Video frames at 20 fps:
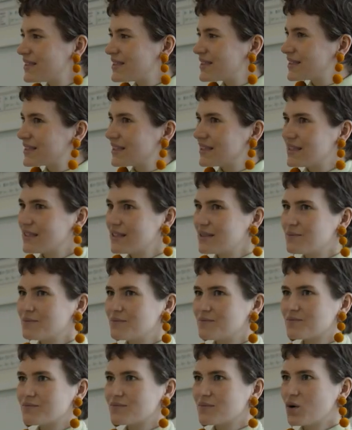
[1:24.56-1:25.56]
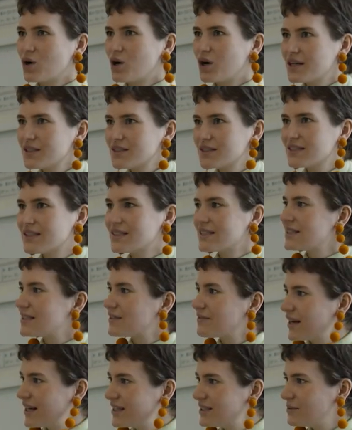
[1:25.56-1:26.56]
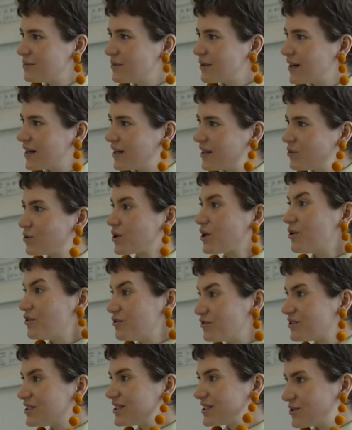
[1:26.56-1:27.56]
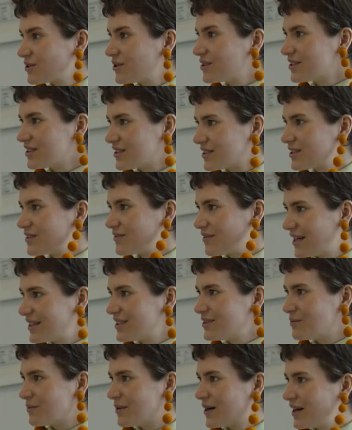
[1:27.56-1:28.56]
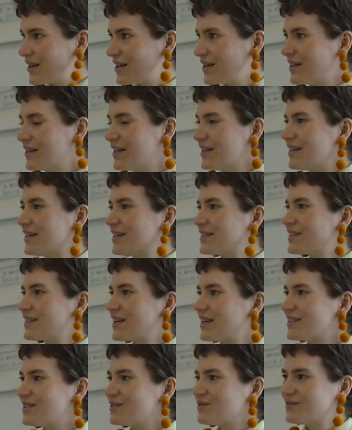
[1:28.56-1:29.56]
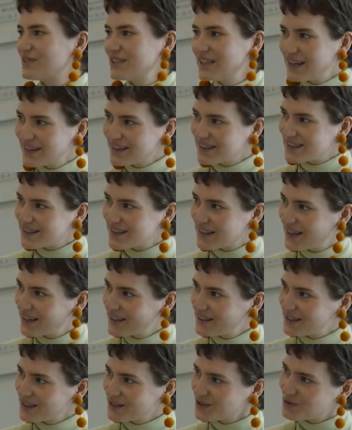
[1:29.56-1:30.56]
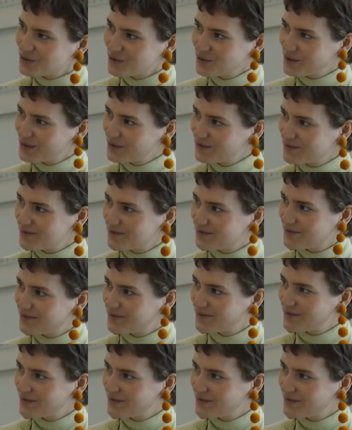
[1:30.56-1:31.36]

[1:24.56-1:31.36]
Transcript: jetzt ähm, heute das zweite Mal oder öffnen jetzt heute das zweite Mal seit wie langer Zeit Ihre Türen?